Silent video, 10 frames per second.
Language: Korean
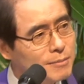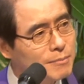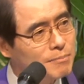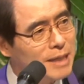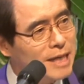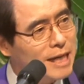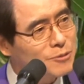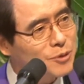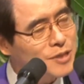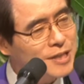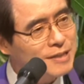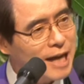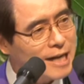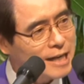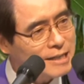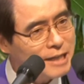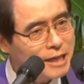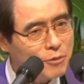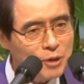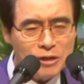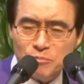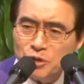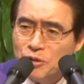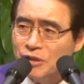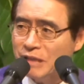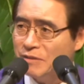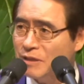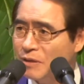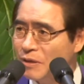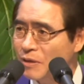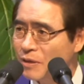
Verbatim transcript: 만나가지고 이렇게 살아갈 때 왜 허물이 없겠어요?